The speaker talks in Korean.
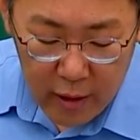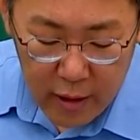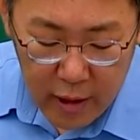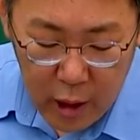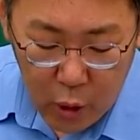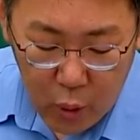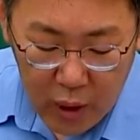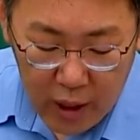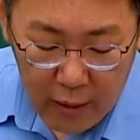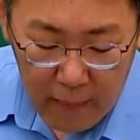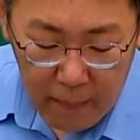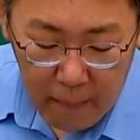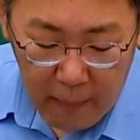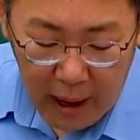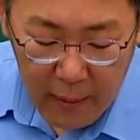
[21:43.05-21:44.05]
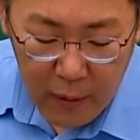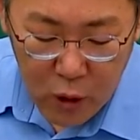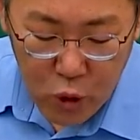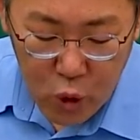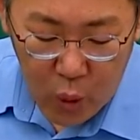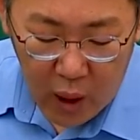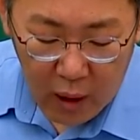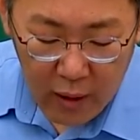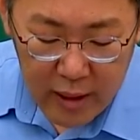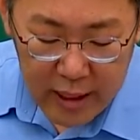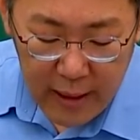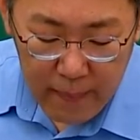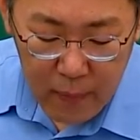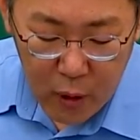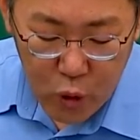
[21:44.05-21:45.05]
새로이 마벨초와
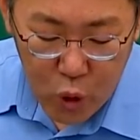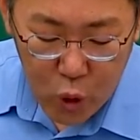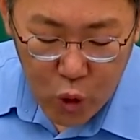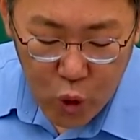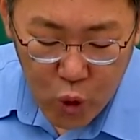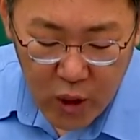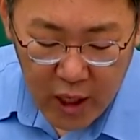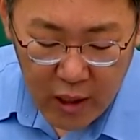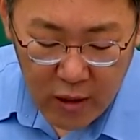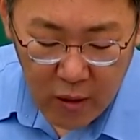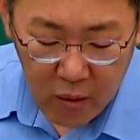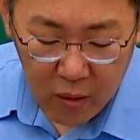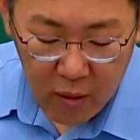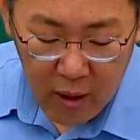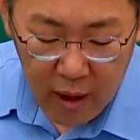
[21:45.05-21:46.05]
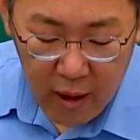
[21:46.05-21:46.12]
삼별초를 조직해서